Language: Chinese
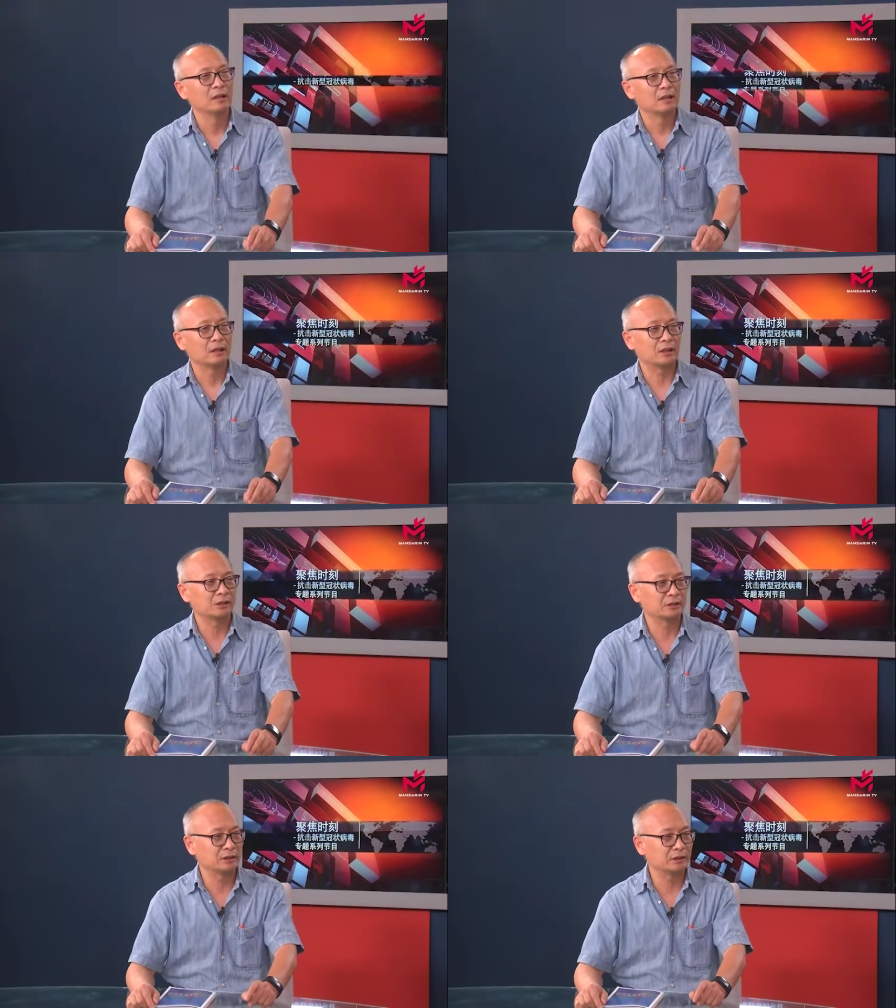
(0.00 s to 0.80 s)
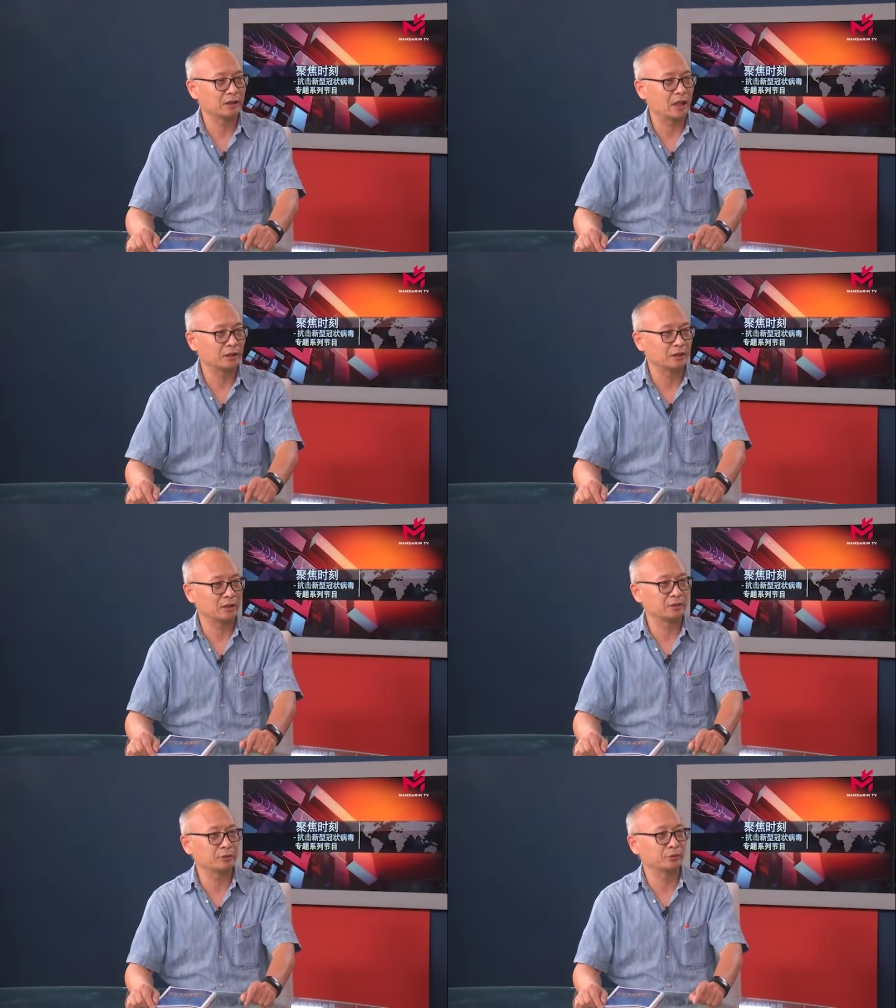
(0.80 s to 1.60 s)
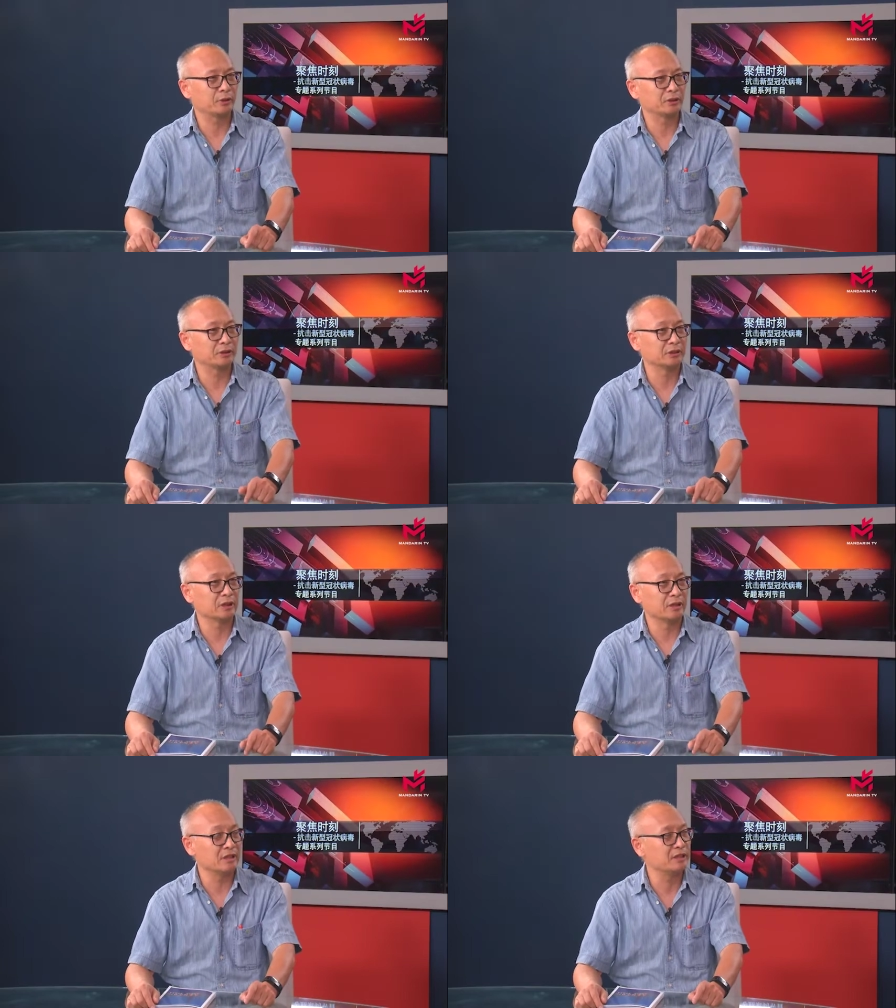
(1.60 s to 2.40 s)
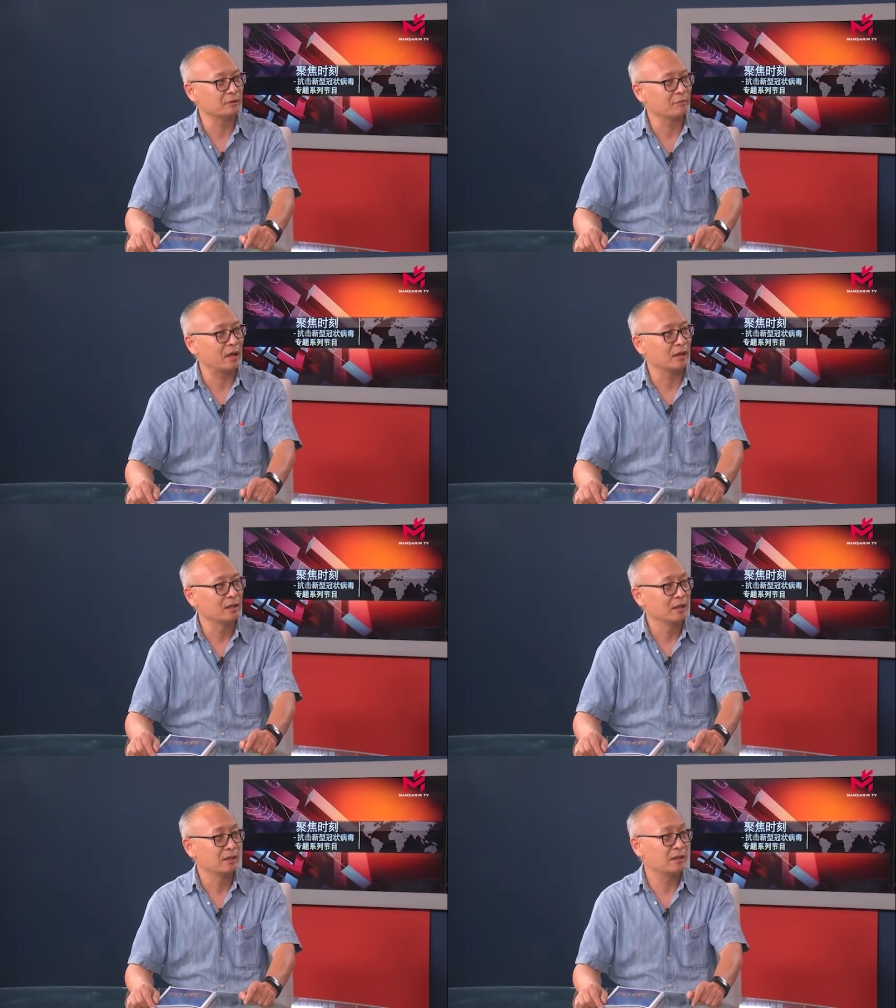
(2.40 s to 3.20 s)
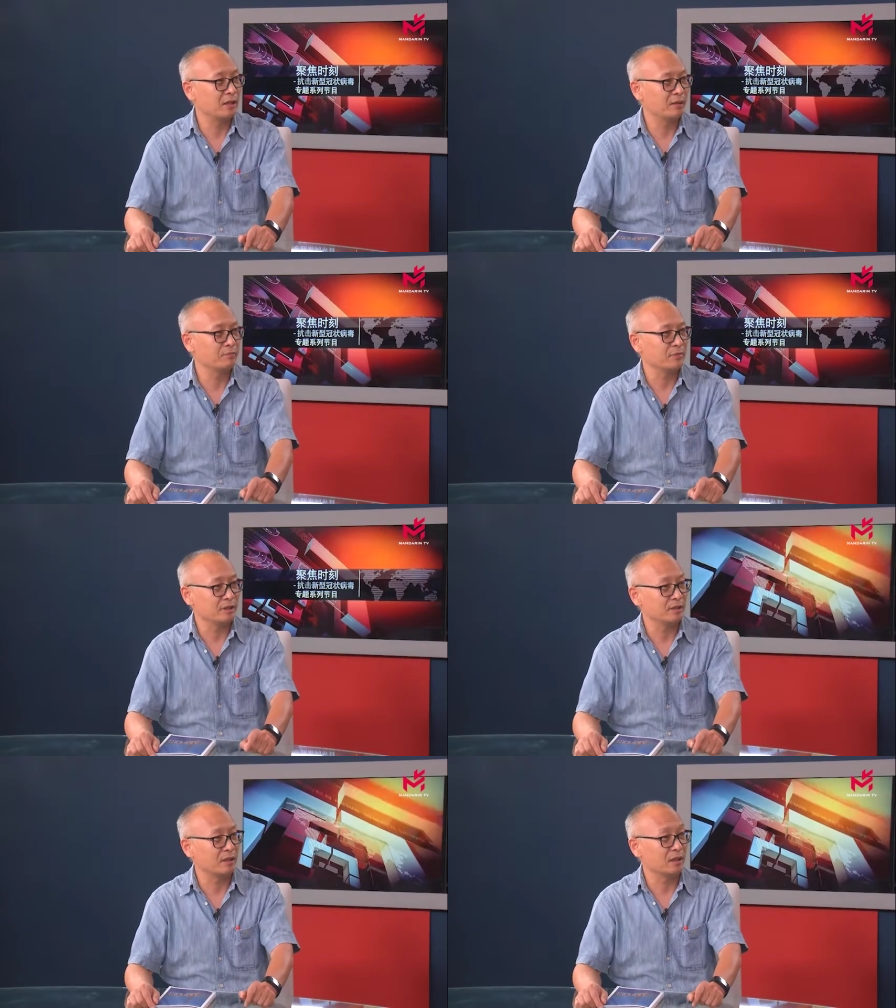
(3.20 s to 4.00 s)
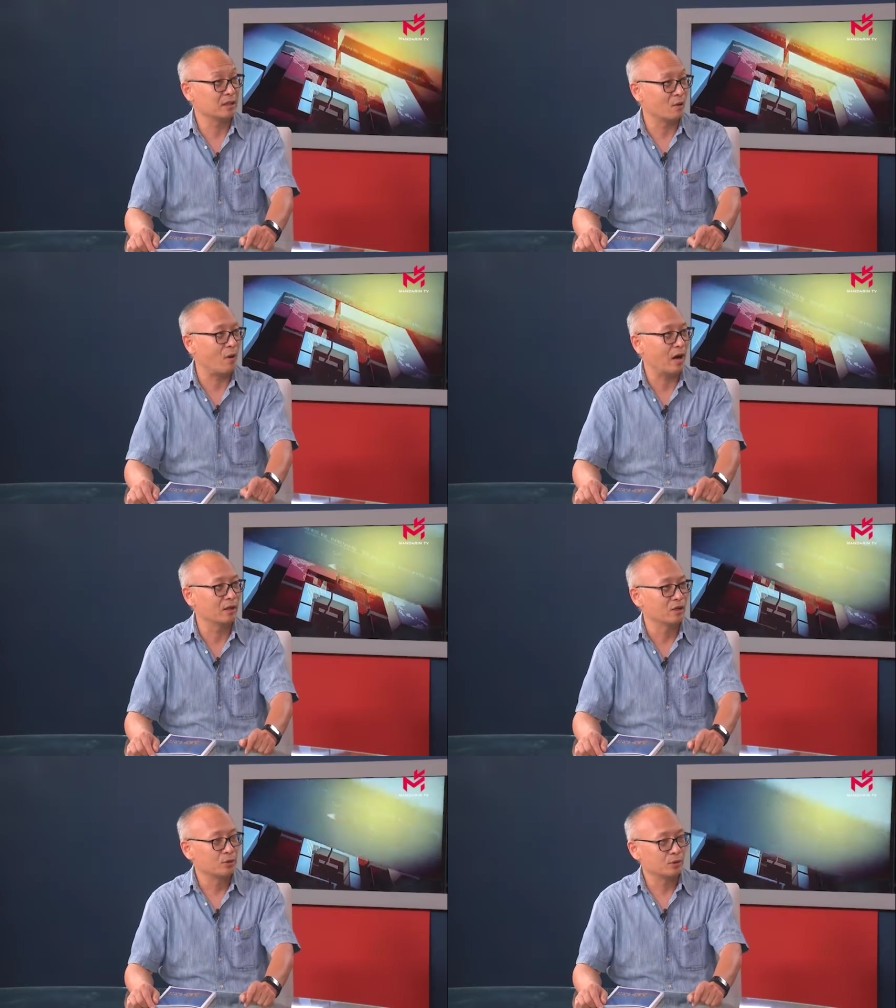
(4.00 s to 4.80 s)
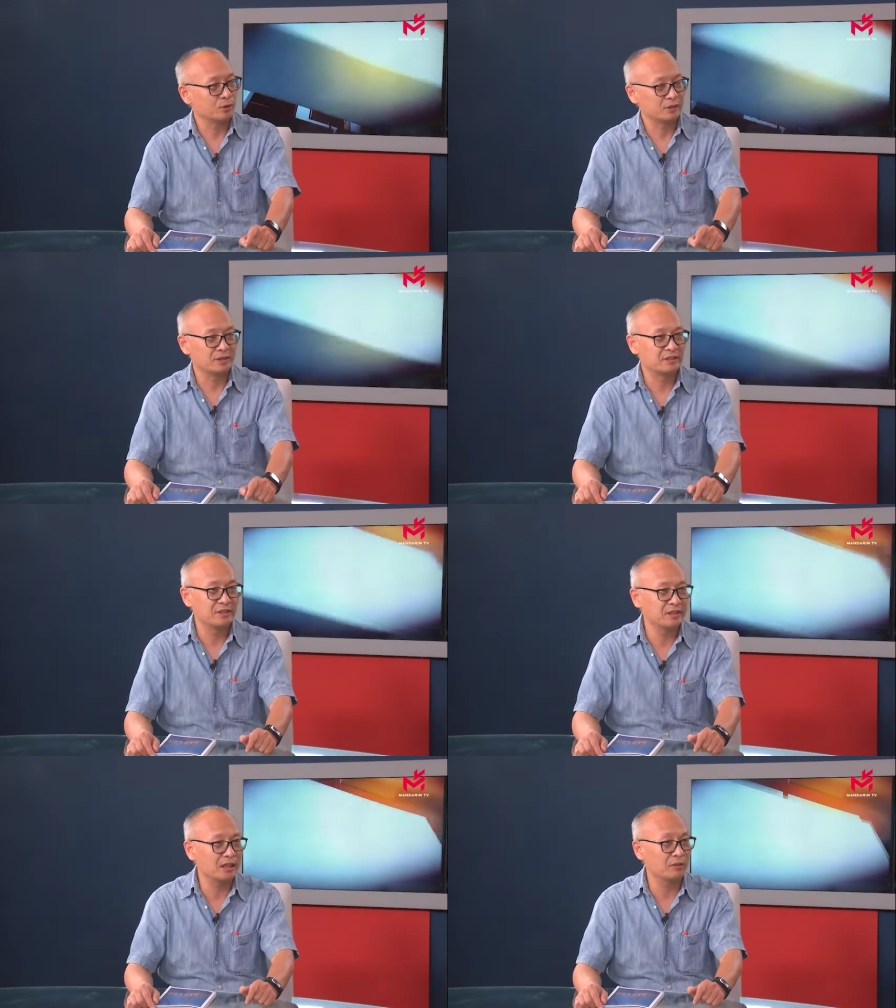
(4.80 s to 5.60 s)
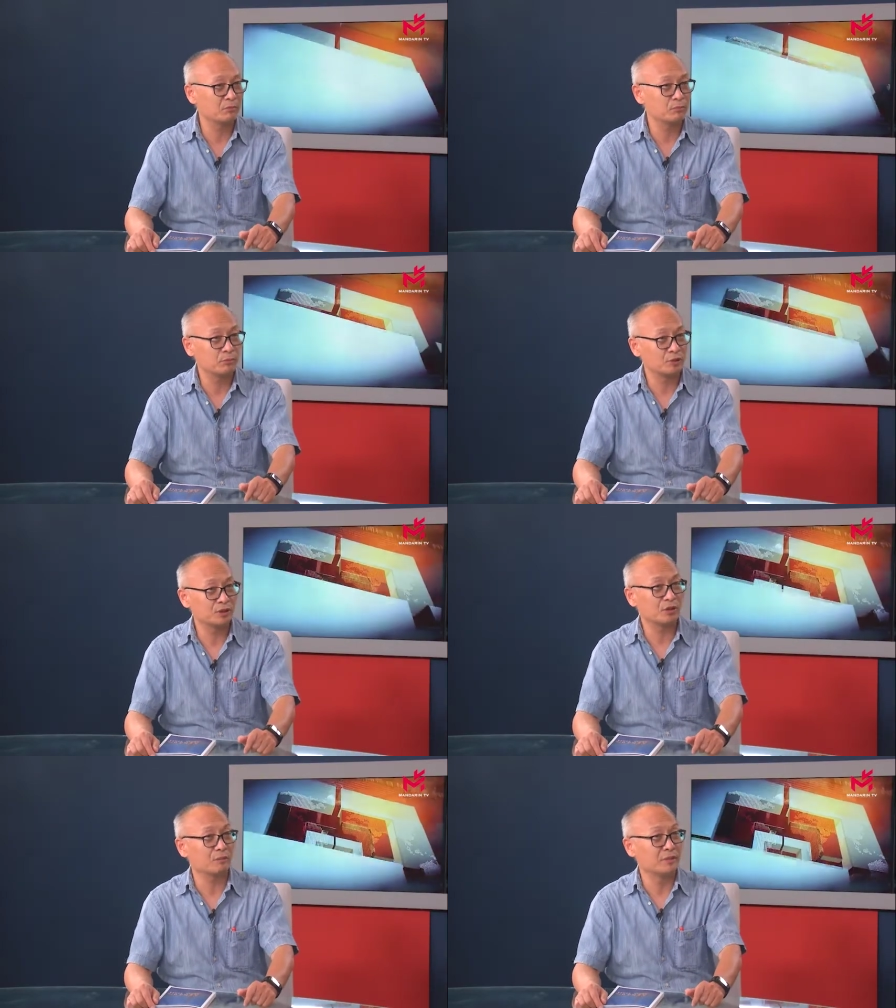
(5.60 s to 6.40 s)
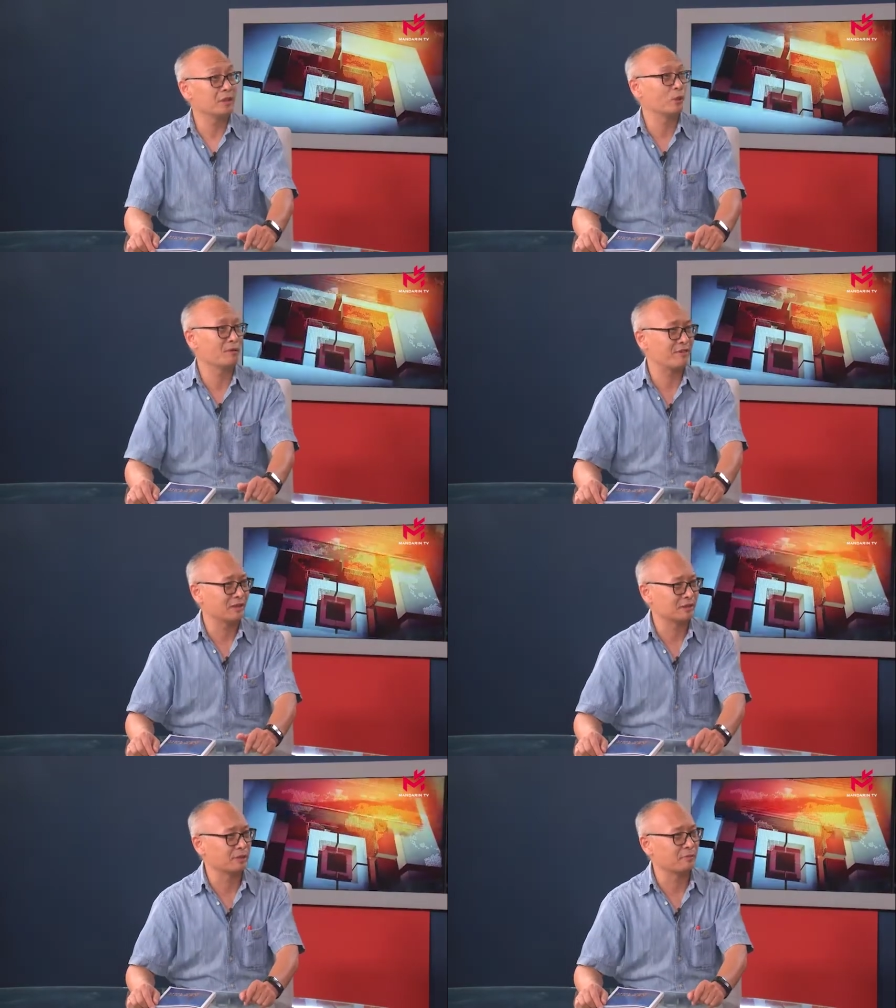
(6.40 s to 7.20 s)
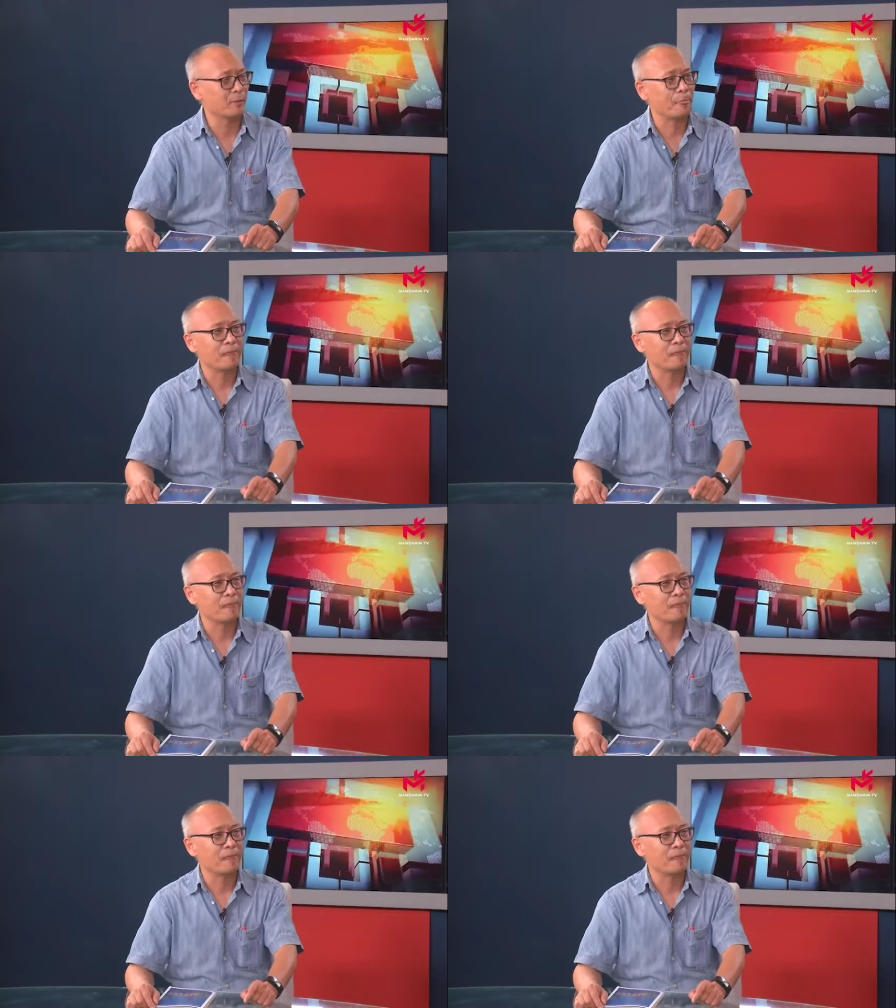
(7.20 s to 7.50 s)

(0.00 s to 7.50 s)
当时呢是这样的，当时就说是疫情吧，一天比一天恶化，就是今天不知道明天会发生什么。